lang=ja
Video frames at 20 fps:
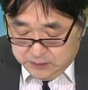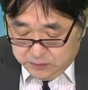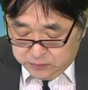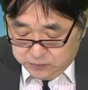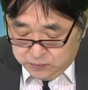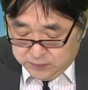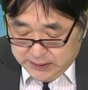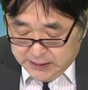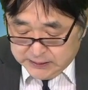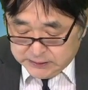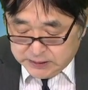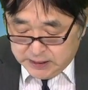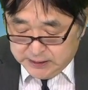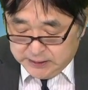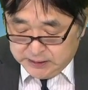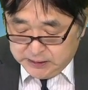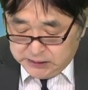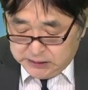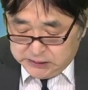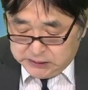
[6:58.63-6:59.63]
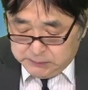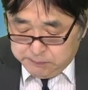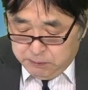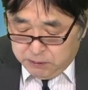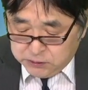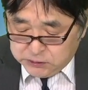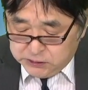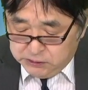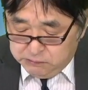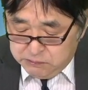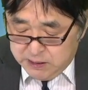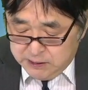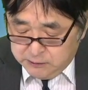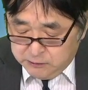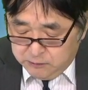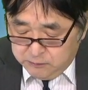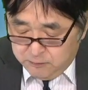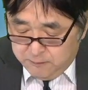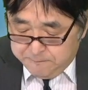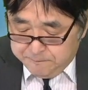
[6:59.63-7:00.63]
この会社 e
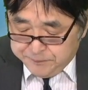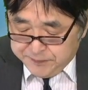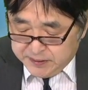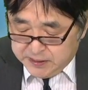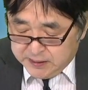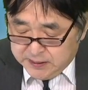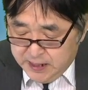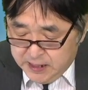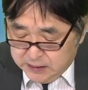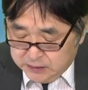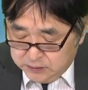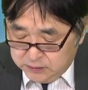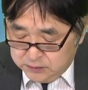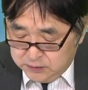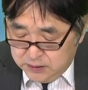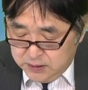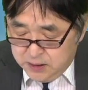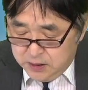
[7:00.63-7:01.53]
スポーツイベントの企画